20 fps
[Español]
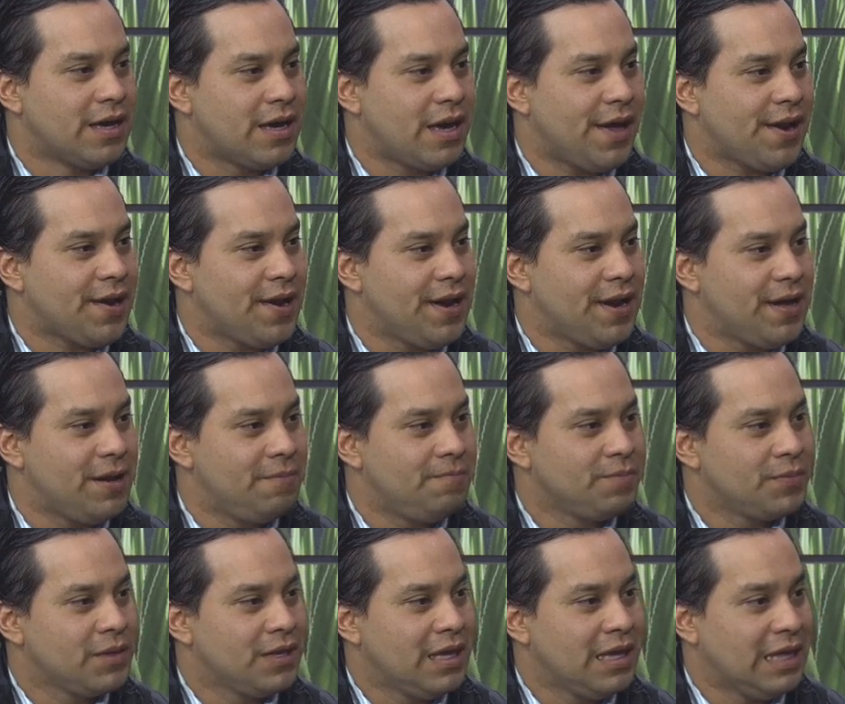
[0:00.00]
carrera
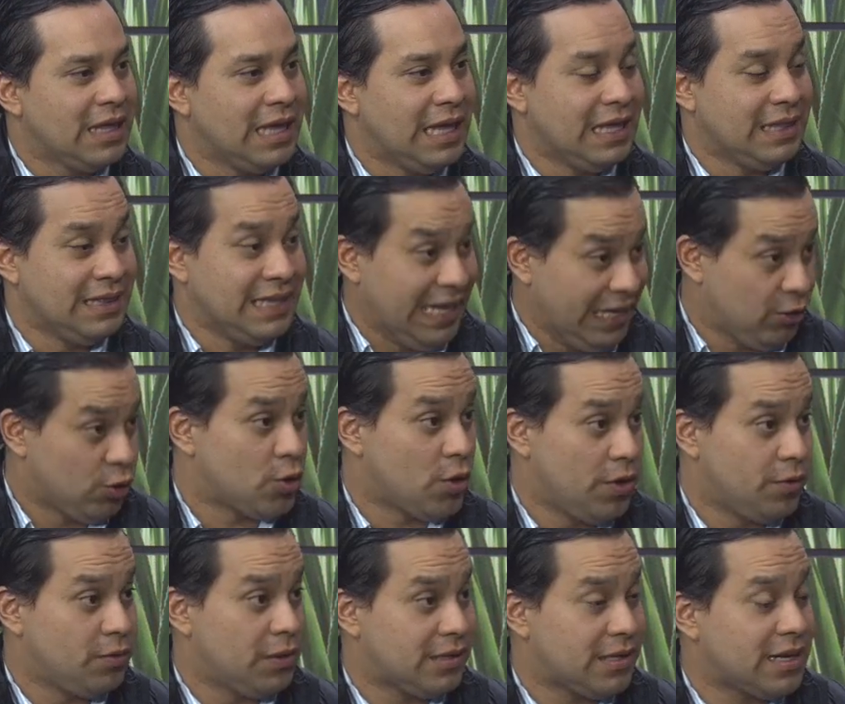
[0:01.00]
dentro
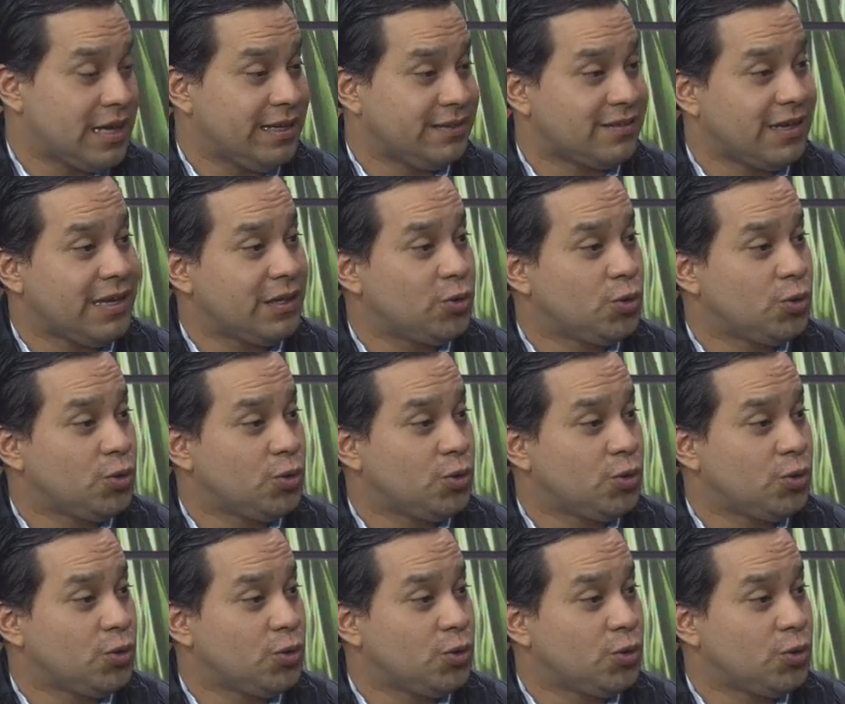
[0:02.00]
de nuestra casa de